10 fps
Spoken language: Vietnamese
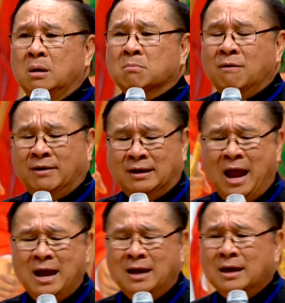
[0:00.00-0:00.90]
Bởi vì
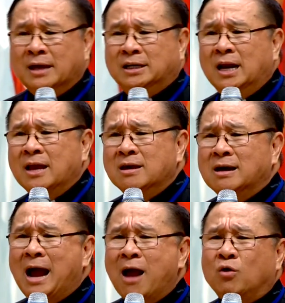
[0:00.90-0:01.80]
đây chỉ là những
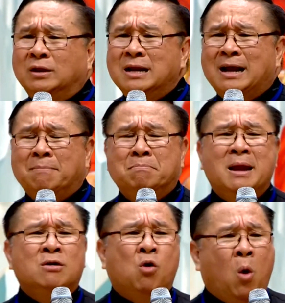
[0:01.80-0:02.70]
cái có tính cách
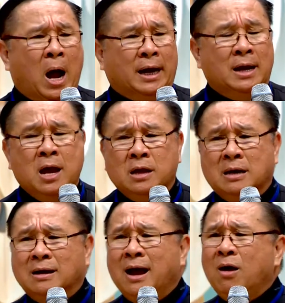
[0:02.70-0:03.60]
bên ngoài,
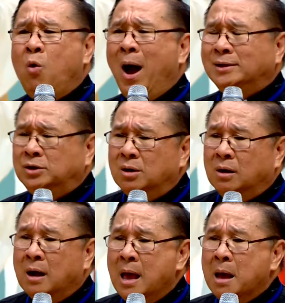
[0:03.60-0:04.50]
những cái khoa trương
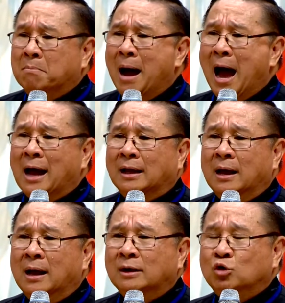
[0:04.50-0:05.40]
mà
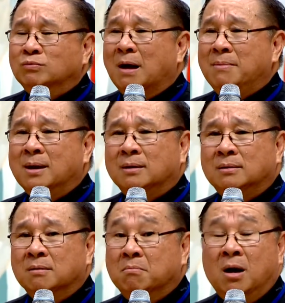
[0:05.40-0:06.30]
chúng ta biết.
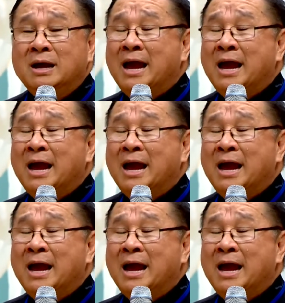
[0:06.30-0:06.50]
Mới